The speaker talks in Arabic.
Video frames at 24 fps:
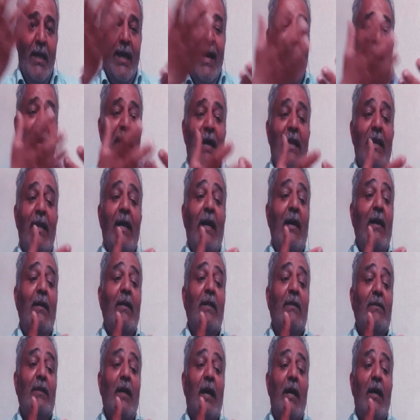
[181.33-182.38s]
حال
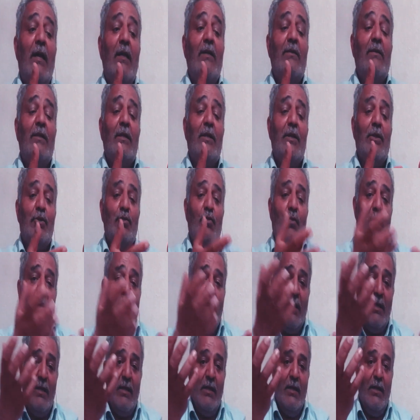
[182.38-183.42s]
حالة حالة النشوة
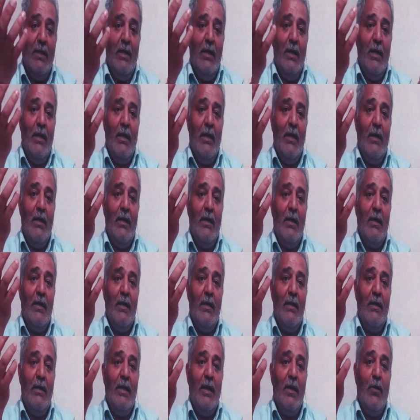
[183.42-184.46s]
هي آه،
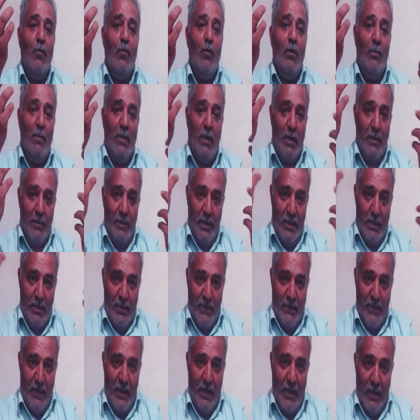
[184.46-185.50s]
اللي أول مرة
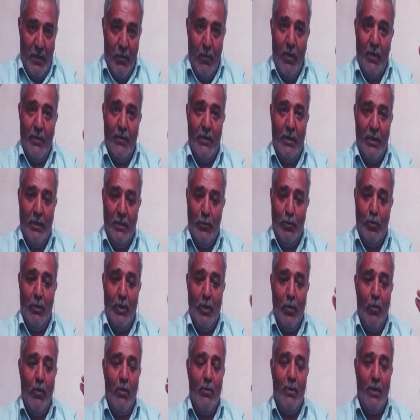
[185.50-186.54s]
بيحس فيها واضح أنه
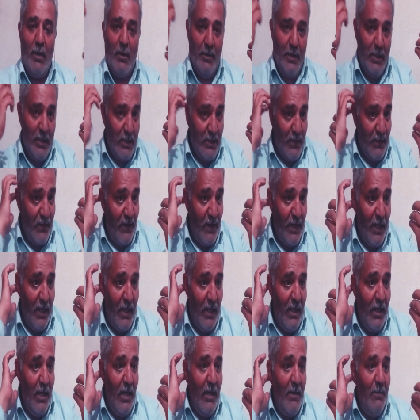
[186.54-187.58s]
لأول مرة بيحس فيها
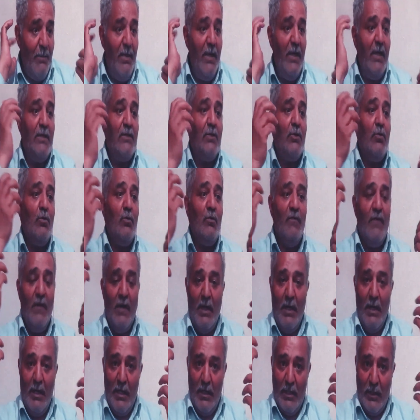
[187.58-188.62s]
بيحس أنه
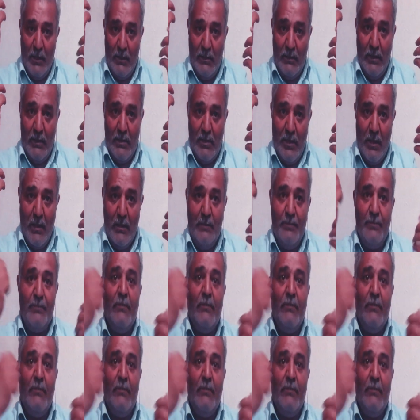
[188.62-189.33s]
فعلا انتصر